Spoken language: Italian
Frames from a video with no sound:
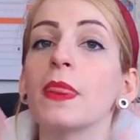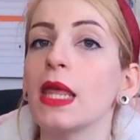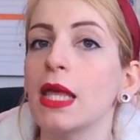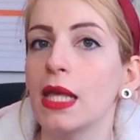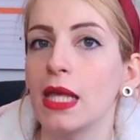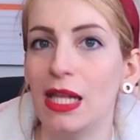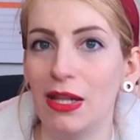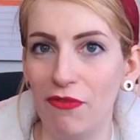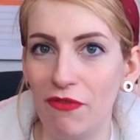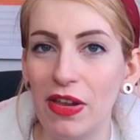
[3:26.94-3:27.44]

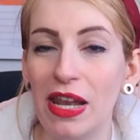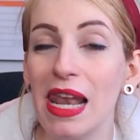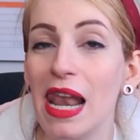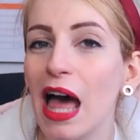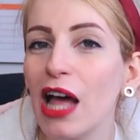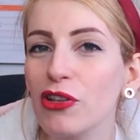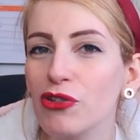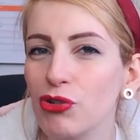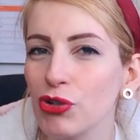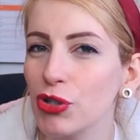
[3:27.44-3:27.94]
il
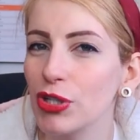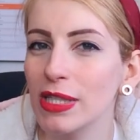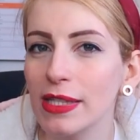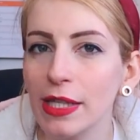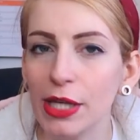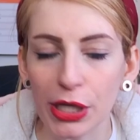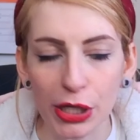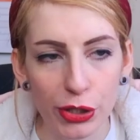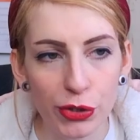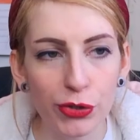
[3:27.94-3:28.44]
villaggio
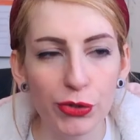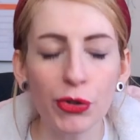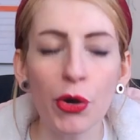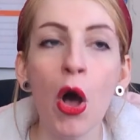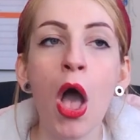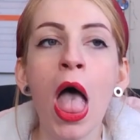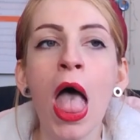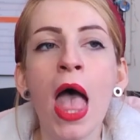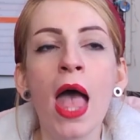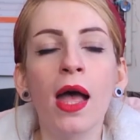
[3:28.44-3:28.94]

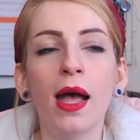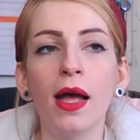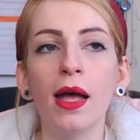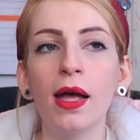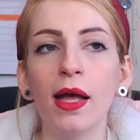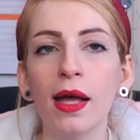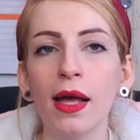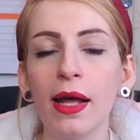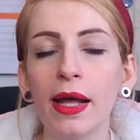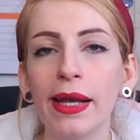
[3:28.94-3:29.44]
stesso,
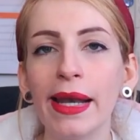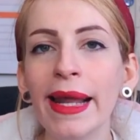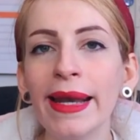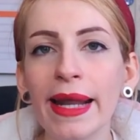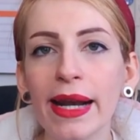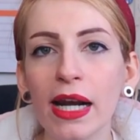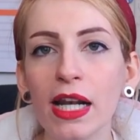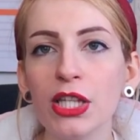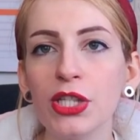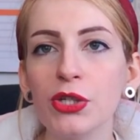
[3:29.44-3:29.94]
eh, la
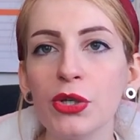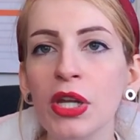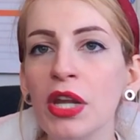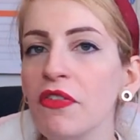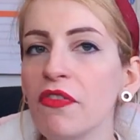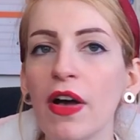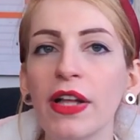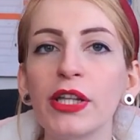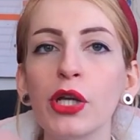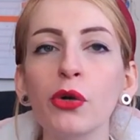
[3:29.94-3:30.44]
narrazione
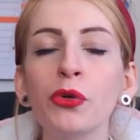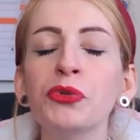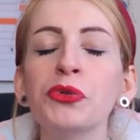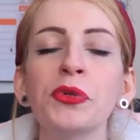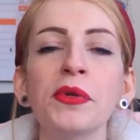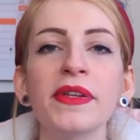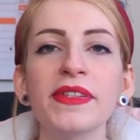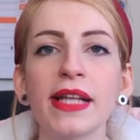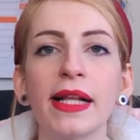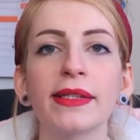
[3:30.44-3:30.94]
fa dei
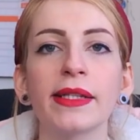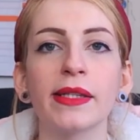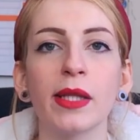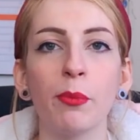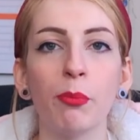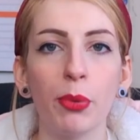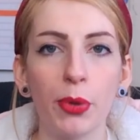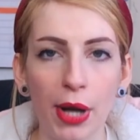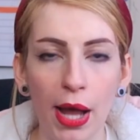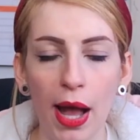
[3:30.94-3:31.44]
continui salti
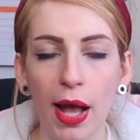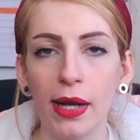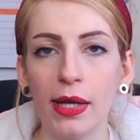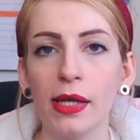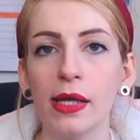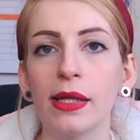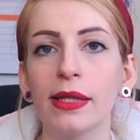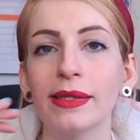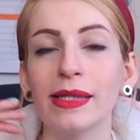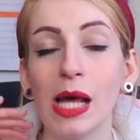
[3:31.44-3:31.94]

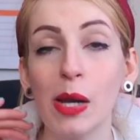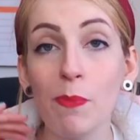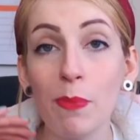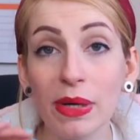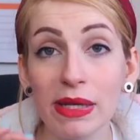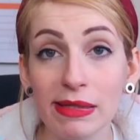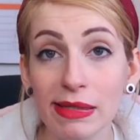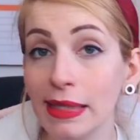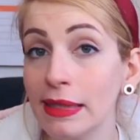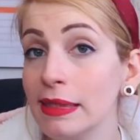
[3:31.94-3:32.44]
temporali. Dal
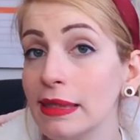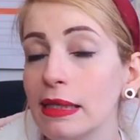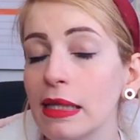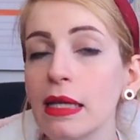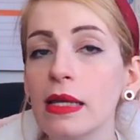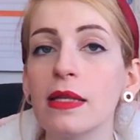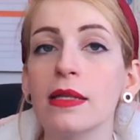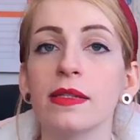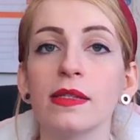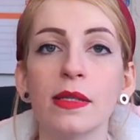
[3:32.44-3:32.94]

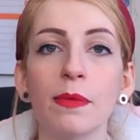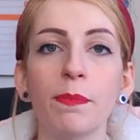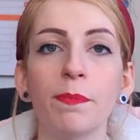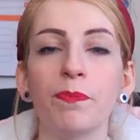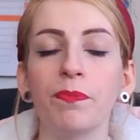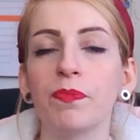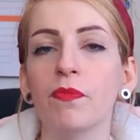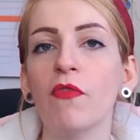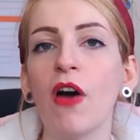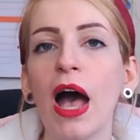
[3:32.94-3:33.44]
presente si
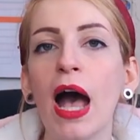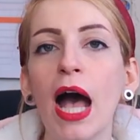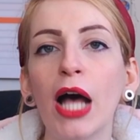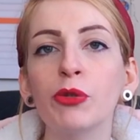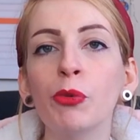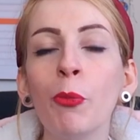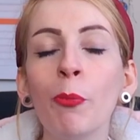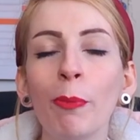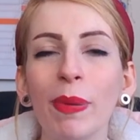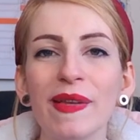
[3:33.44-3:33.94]
va
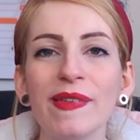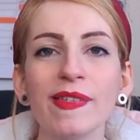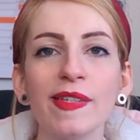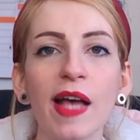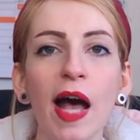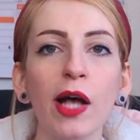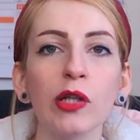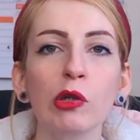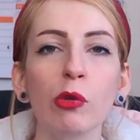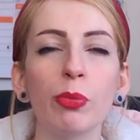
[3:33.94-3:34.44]
ad un
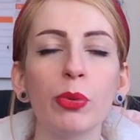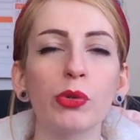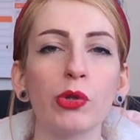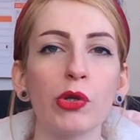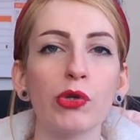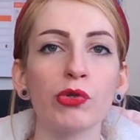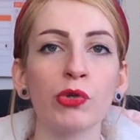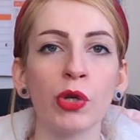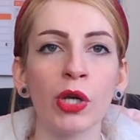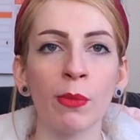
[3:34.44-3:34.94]
passato
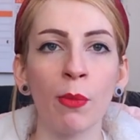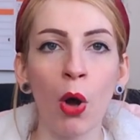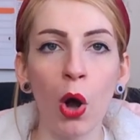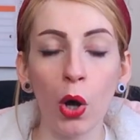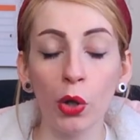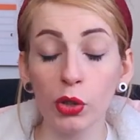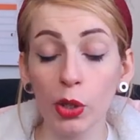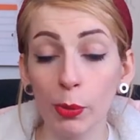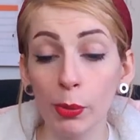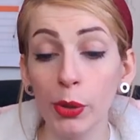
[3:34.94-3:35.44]
piuttosto
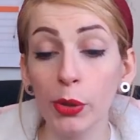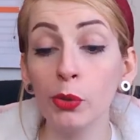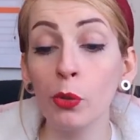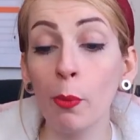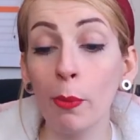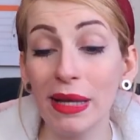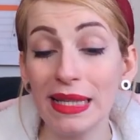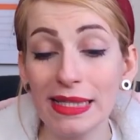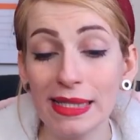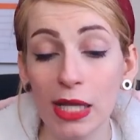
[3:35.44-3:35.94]
remoto, poi ad un
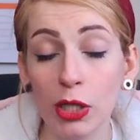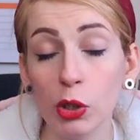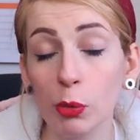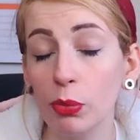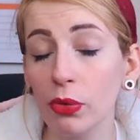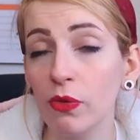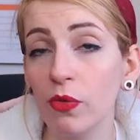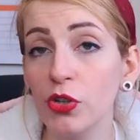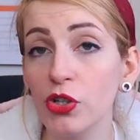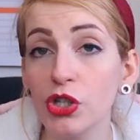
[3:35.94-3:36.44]
passato
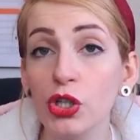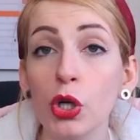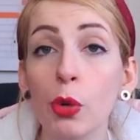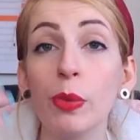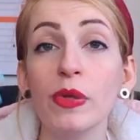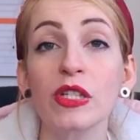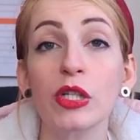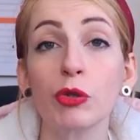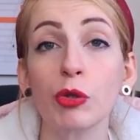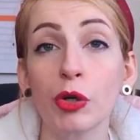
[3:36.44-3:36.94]
più vicino,
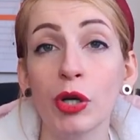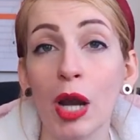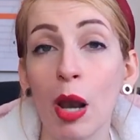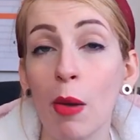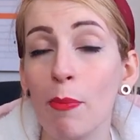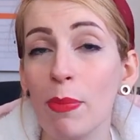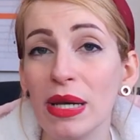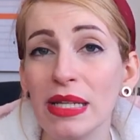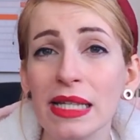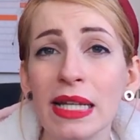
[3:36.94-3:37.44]
poi si torna
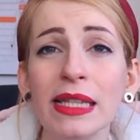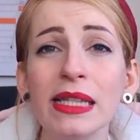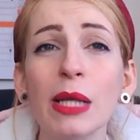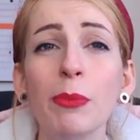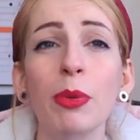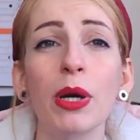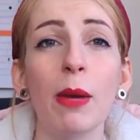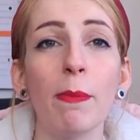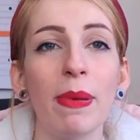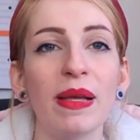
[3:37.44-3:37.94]
al presente,
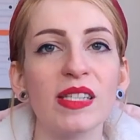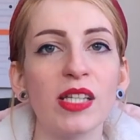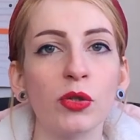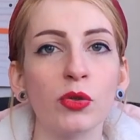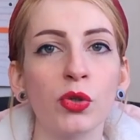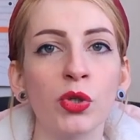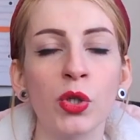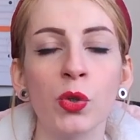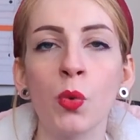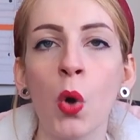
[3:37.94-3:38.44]
poi al
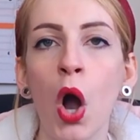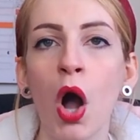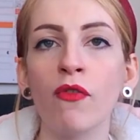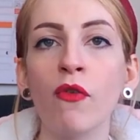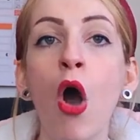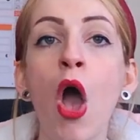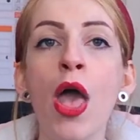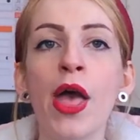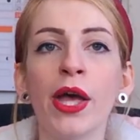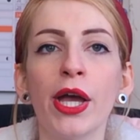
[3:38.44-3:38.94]
passato di
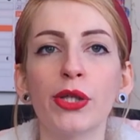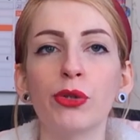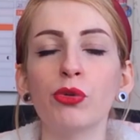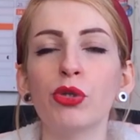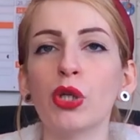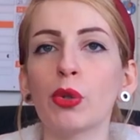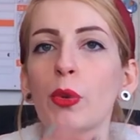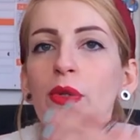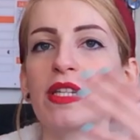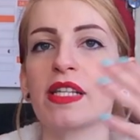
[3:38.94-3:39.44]
nuovo. E
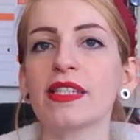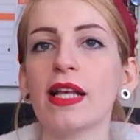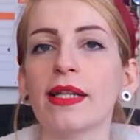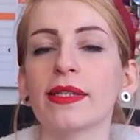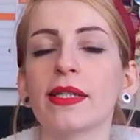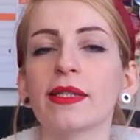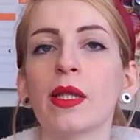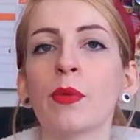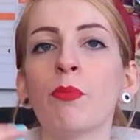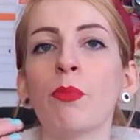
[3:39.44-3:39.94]
tutti questi
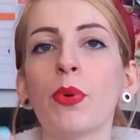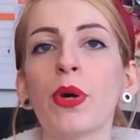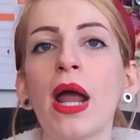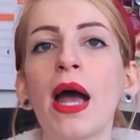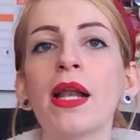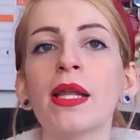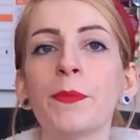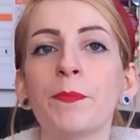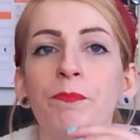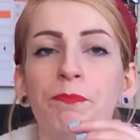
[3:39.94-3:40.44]
salti
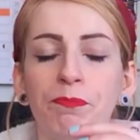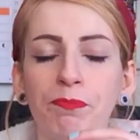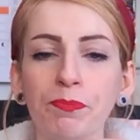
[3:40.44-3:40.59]
temporali